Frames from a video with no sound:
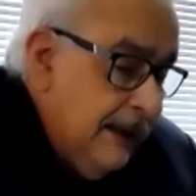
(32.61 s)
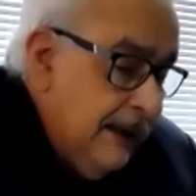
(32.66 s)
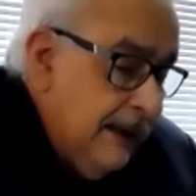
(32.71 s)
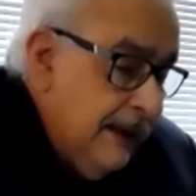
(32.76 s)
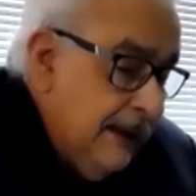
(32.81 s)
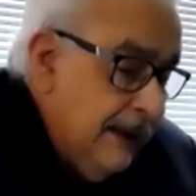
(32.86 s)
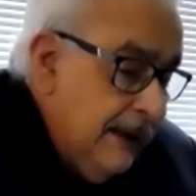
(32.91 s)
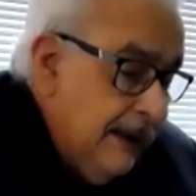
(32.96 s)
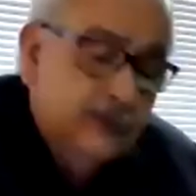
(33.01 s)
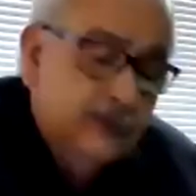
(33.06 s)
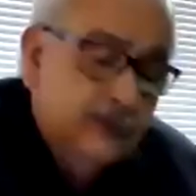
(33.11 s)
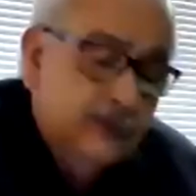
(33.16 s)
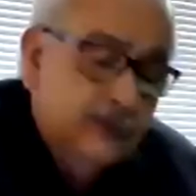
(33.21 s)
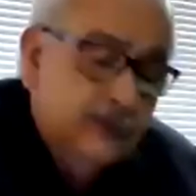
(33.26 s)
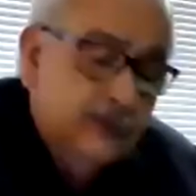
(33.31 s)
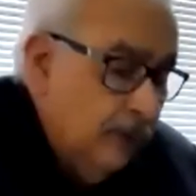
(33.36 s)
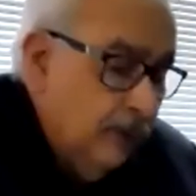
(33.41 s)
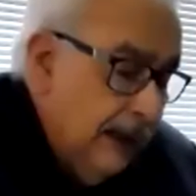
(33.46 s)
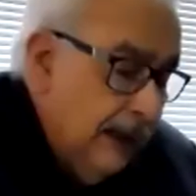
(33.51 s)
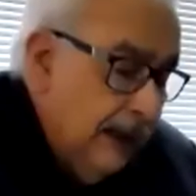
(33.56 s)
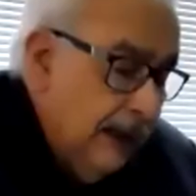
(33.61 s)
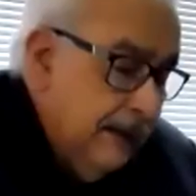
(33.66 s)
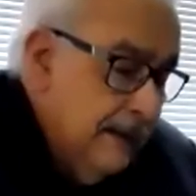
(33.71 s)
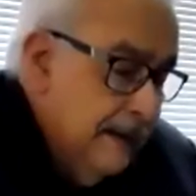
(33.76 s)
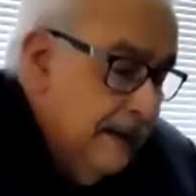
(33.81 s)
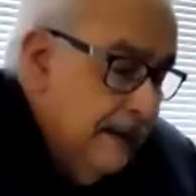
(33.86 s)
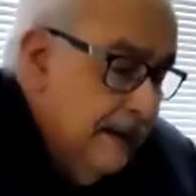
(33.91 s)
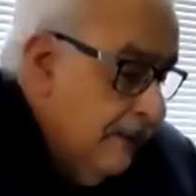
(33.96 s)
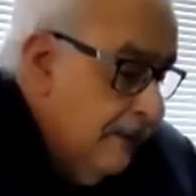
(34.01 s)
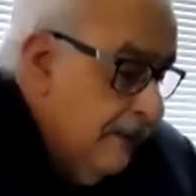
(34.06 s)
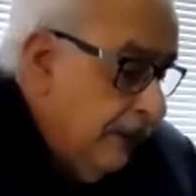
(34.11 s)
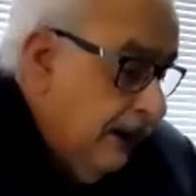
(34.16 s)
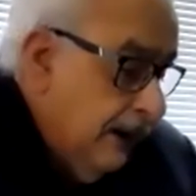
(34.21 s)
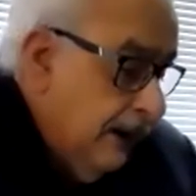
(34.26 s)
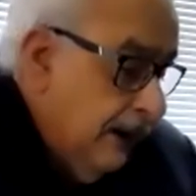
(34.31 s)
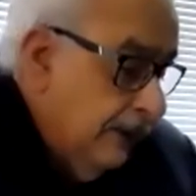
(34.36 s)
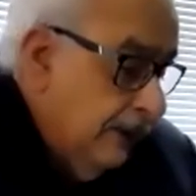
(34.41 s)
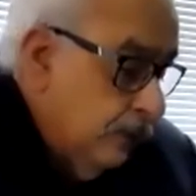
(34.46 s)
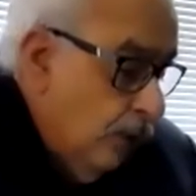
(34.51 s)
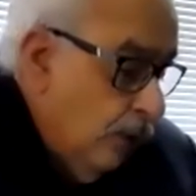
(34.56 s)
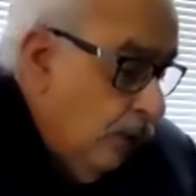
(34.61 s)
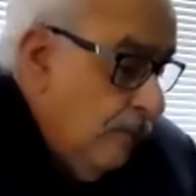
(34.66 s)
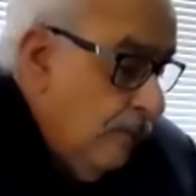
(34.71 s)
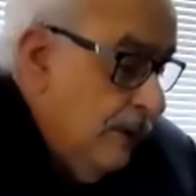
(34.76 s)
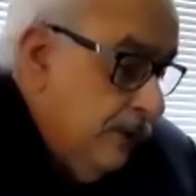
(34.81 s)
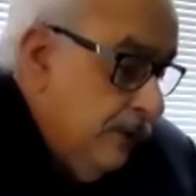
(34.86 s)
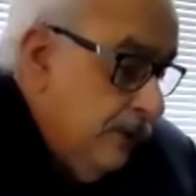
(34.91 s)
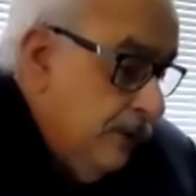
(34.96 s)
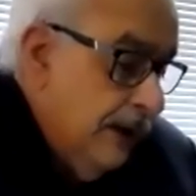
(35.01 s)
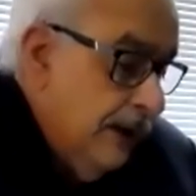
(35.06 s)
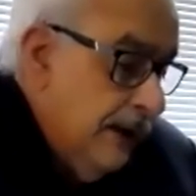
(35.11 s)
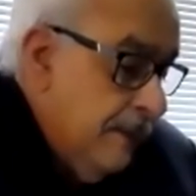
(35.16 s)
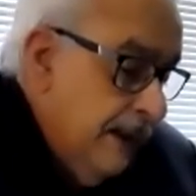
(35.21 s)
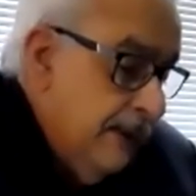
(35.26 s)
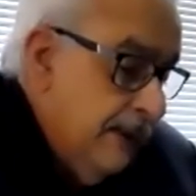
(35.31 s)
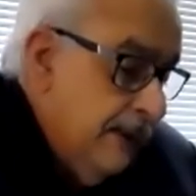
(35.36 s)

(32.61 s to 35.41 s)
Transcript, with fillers: para los dos millones y medio de habitantes